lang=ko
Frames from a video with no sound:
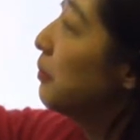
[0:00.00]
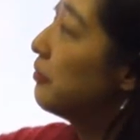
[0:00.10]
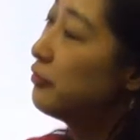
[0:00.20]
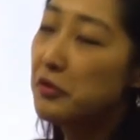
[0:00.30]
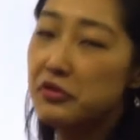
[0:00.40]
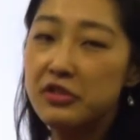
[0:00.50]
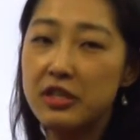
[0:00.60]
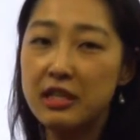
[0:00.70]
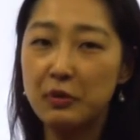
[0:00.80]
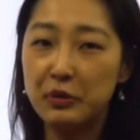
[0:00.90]

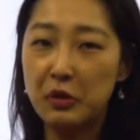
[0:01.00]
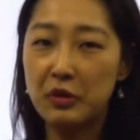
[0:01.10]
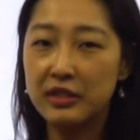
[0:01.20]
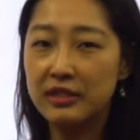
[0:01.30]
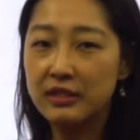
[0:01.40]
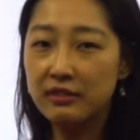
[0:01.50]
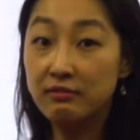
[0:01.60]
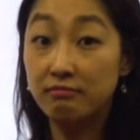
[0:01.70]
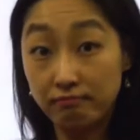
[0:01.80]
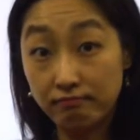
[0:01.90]
프로즌에 나오는 것 같은
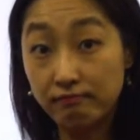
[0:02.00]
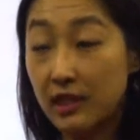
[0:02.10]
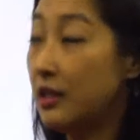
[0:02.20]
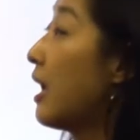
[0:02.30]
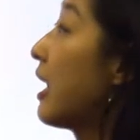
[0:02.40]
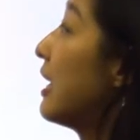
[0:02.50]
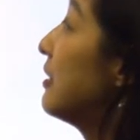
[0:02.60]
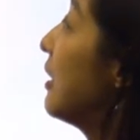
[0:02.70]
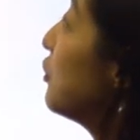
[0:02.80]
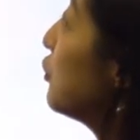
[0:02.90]
이게
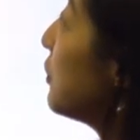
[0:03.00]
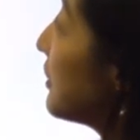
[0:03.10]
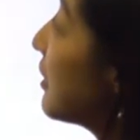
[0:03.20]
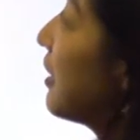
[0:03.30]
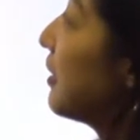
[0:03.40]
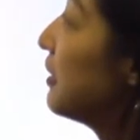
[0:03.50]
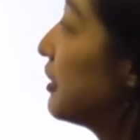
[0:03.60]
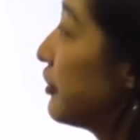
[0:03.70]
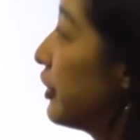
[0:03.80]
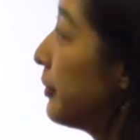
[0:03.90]
가능할 수도 있다는 얘기가
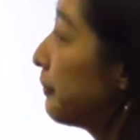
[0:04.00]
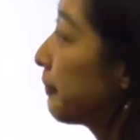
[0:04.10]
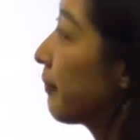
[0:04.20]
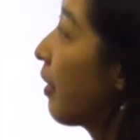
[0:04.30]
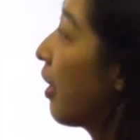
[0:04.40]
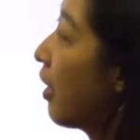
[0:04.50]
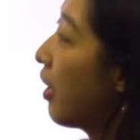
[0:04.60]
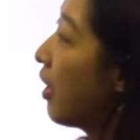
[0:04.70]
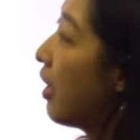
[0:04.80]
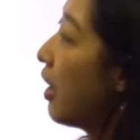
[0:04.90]
되겠죠?
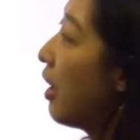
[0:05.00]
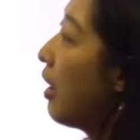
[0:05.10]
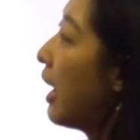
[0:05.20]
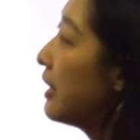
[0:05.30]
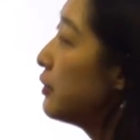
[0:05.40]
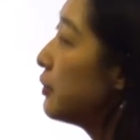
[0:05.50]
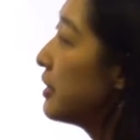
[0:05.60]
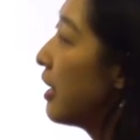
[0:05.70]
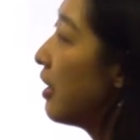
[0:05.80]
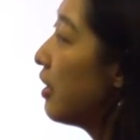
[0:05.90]

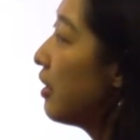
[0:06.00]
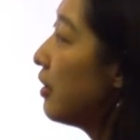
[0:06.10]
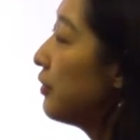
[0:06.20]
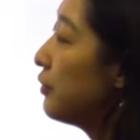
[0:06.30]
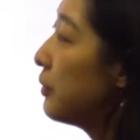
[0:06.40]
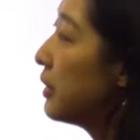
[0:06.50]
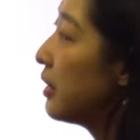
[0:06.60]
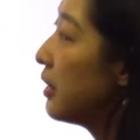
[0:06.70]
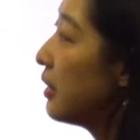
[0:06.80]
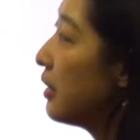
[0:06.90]
Isotel
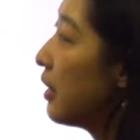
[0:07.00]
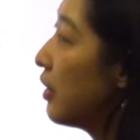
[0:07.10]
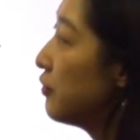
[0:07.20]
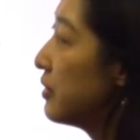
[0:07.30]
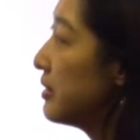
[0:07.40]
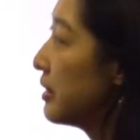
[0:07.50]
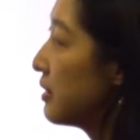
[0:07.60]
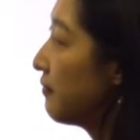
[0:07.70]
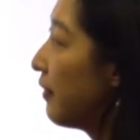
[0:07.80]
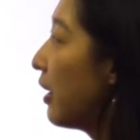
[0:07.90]

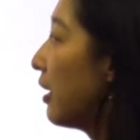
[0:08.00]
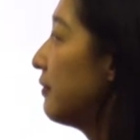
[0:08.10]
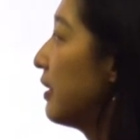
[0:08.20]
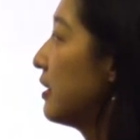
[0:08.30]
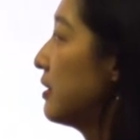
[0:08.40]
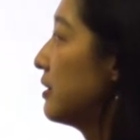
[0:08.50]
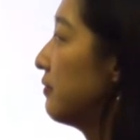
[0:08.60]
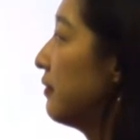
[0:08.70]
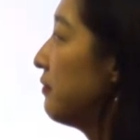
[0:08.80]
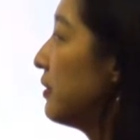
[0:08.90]
365 has
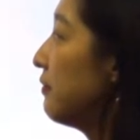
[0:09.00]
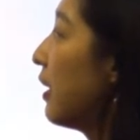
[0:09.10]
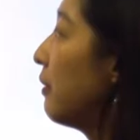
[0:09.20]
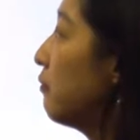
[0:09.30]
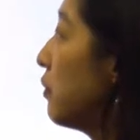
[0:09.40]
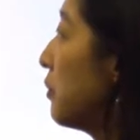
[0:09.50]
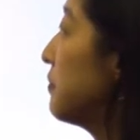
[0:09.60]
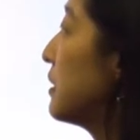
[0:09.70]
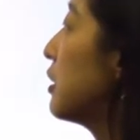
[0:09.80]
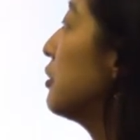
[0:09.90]
55
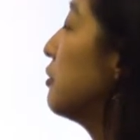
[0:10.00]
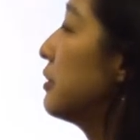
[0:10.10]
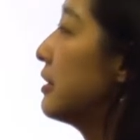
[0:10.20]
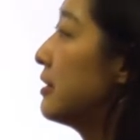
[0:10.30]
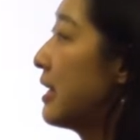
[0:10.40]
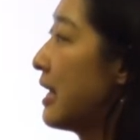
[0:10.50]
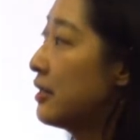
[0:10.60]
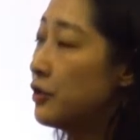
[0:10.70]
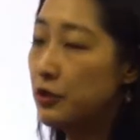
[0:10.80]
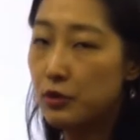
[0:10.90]
rooms, including
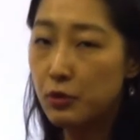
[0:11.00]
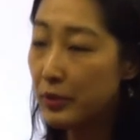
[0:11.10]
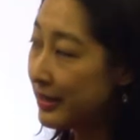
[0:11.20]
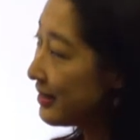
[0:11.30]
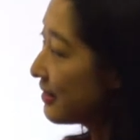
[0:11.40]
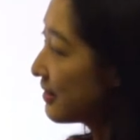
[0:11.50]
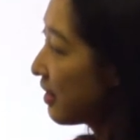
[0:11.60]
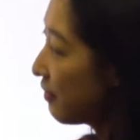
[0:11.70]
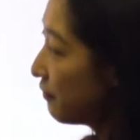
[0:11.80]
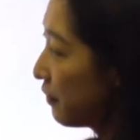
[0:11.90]
10 suites,
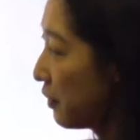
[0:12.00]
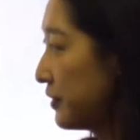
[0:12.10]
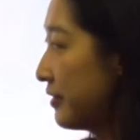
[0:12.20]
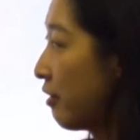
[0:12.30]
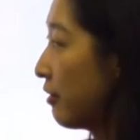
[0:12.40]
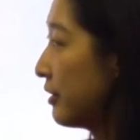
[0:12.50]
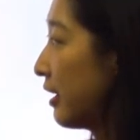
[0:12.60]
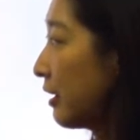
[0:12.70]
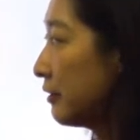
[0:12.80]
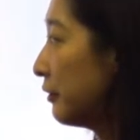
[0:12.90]
a frozen art
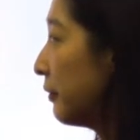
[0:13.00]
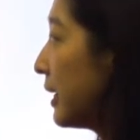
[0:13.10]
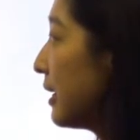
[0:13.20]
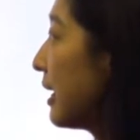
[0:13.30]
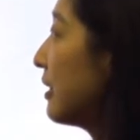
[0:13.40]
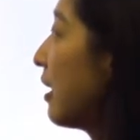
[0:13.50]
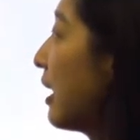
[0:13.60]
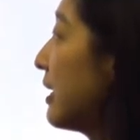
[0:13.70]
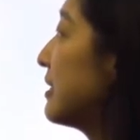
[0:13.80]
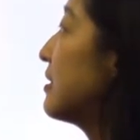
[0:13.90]
gallery, and
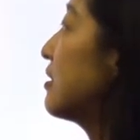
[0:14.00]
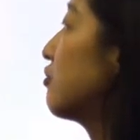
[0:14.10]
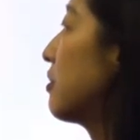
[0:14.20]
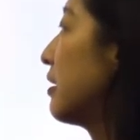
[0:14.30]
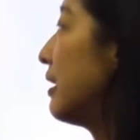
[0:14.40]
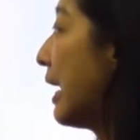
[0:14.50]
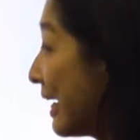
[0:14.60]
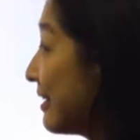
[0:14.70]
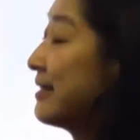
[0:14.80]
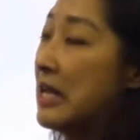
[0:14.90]
ice,
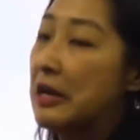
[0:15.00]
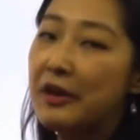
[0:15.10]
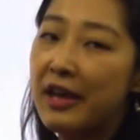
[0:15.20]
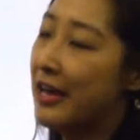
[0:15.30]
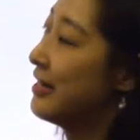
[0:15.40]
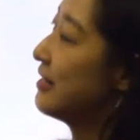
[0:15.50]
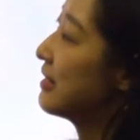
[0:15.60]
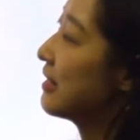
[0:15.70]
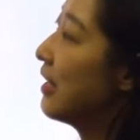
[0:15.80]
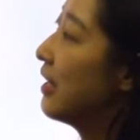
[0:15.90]
ice staircase.